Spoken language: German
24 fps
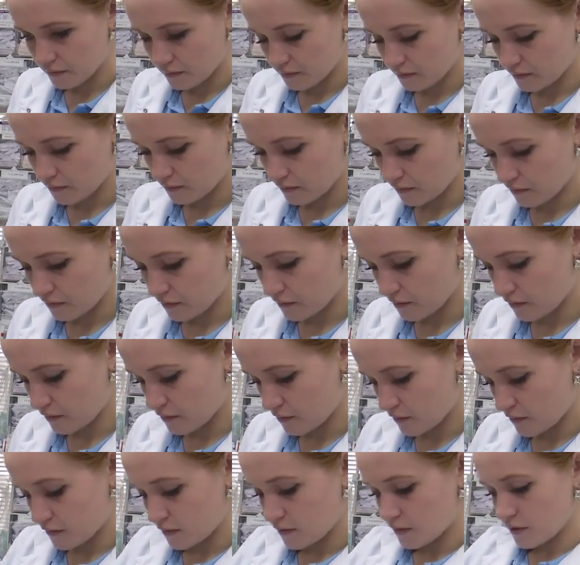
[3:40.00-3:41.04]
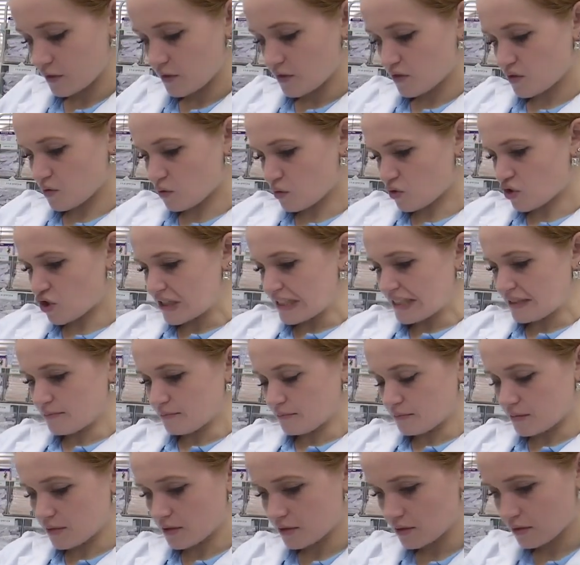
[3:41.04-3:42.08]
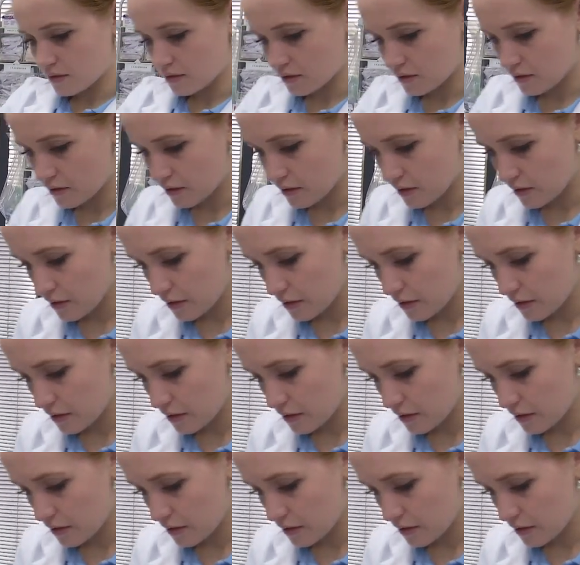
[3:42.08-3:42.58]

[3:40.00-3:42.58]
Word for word: Oh Gott so schlimm. Ja.